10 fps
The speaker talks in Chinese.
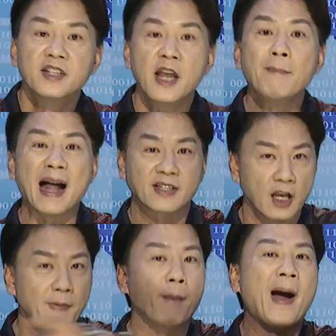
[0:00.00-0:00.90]
先把
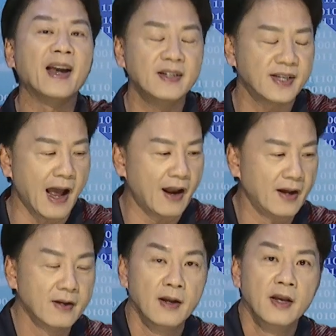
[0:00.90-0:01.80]
侧标拍一下了，
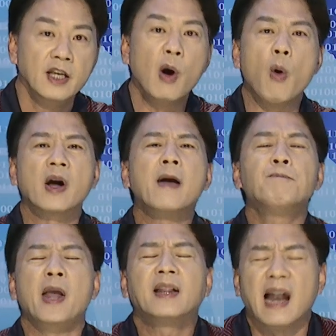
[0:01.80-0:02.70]
因为我跟
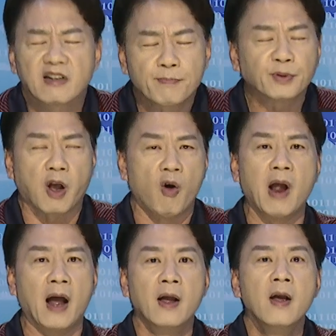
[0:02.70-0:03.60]
别的老师不
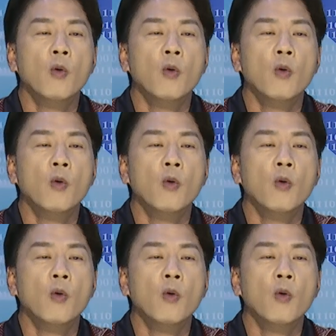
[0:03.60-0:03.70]
同啊，